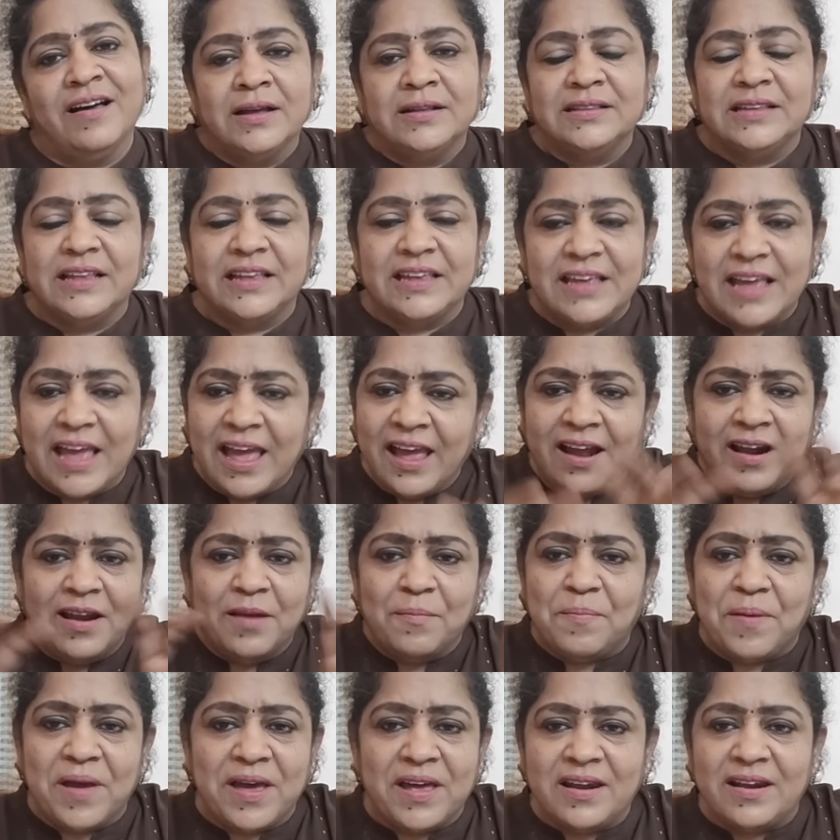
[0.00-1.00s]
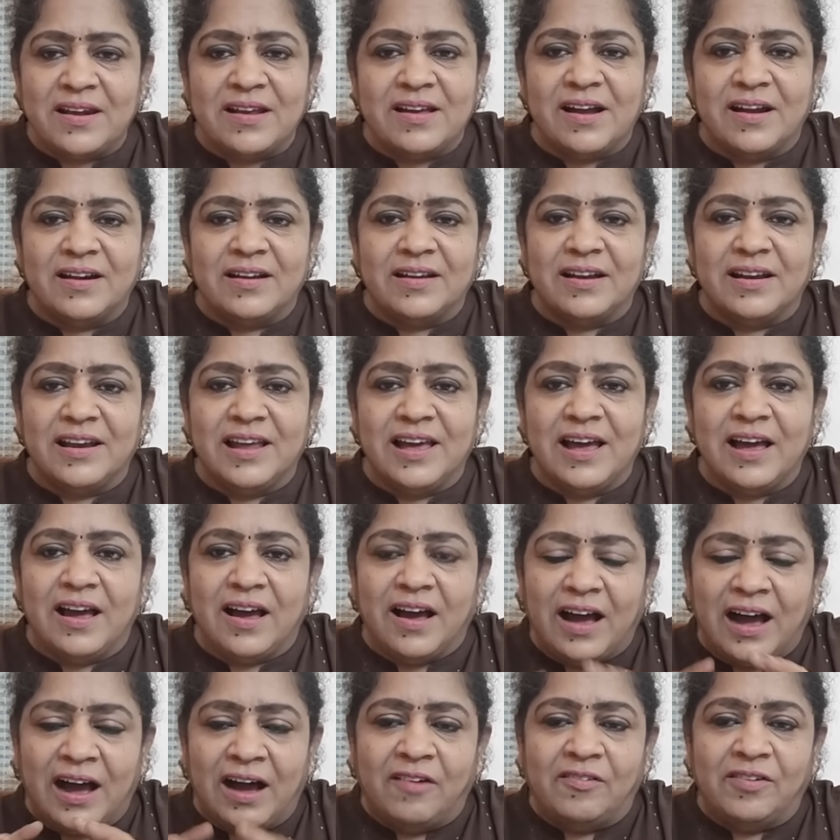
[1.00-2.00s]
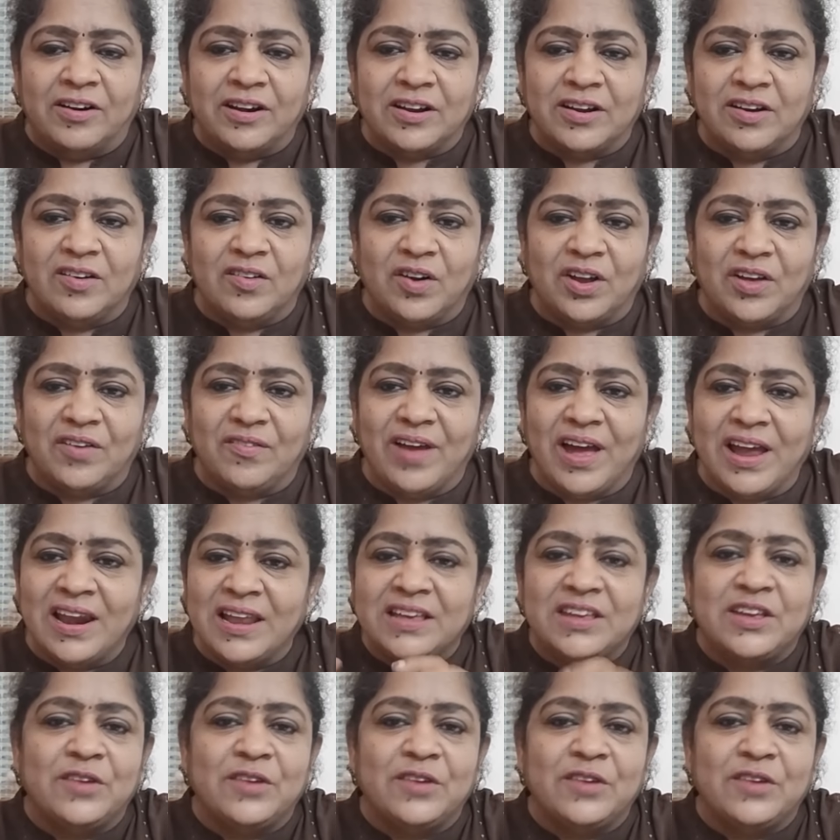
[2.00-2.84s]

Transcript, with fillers: இந்த ஏழு பேர் இருக்கானுங்களே அவனுங்களுடைய வேலை